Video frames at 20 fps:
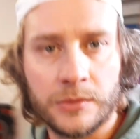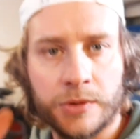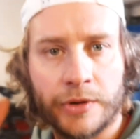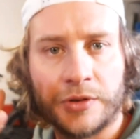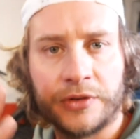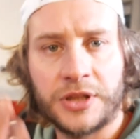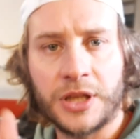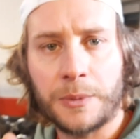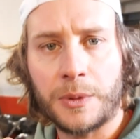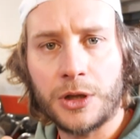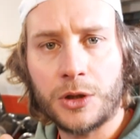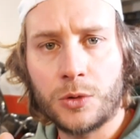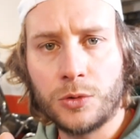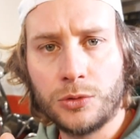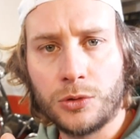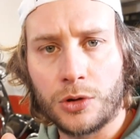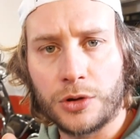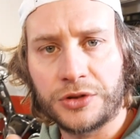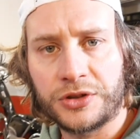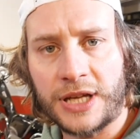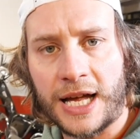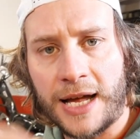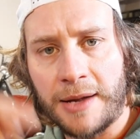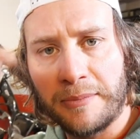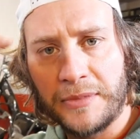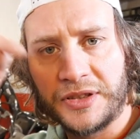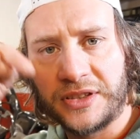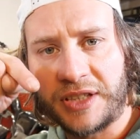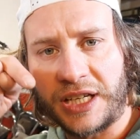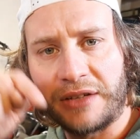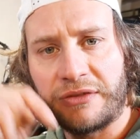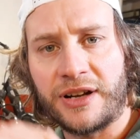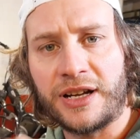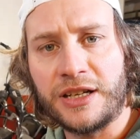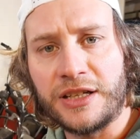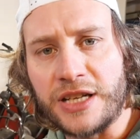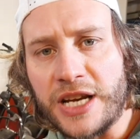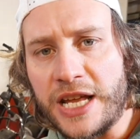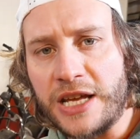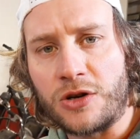Se qualcuno lo sa, mi scriva
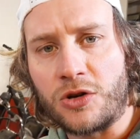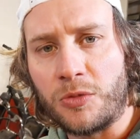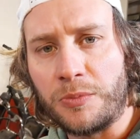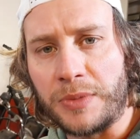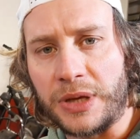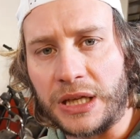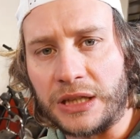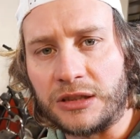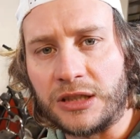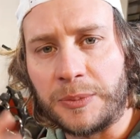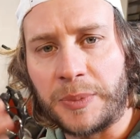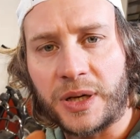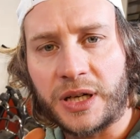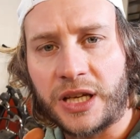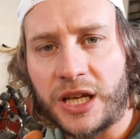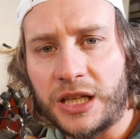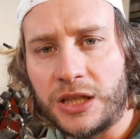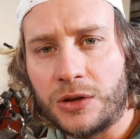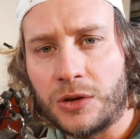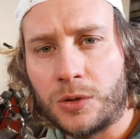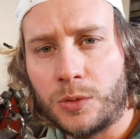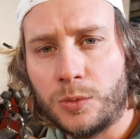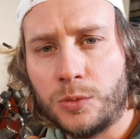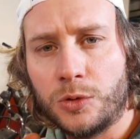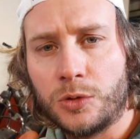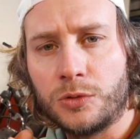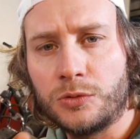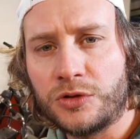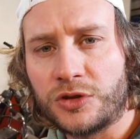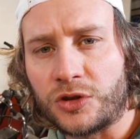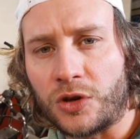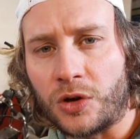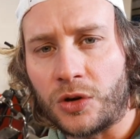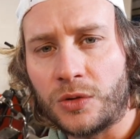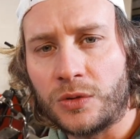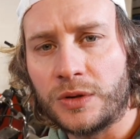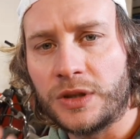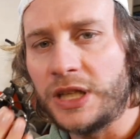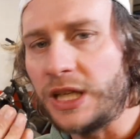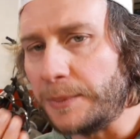nei commenti perché io non
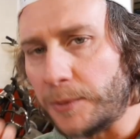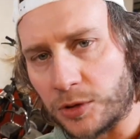so il